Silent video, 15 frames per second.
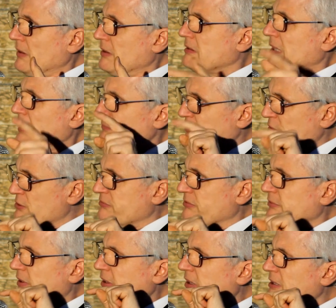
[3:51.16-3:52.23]
I tam też w
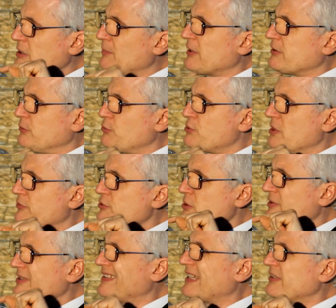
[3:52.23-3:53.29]
Ewangelii Mateusza w
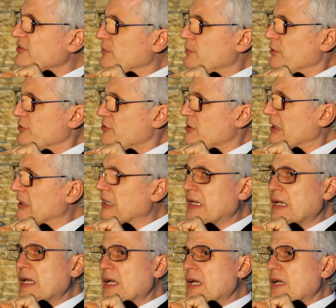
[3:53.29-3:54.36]
19 rozdziale,
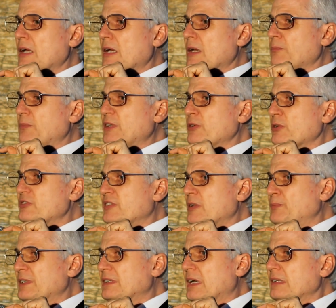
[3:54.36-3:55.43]
będąc
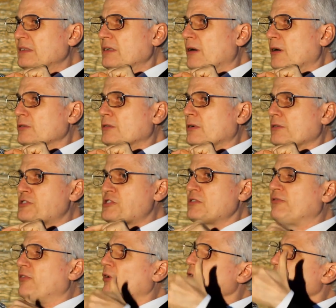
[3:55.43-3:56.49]
zapytany o to, czy
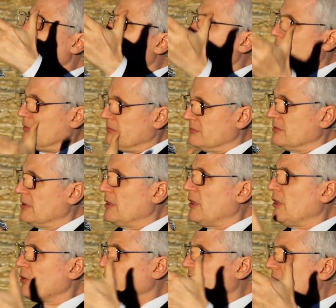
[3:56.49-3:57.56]
wolno
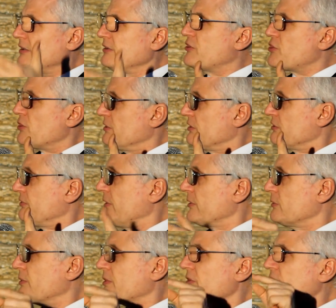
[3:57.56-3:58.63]
oddalić żonę
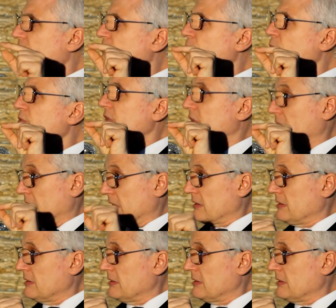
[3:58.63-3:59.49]
swoją, Chrystus mówi tak.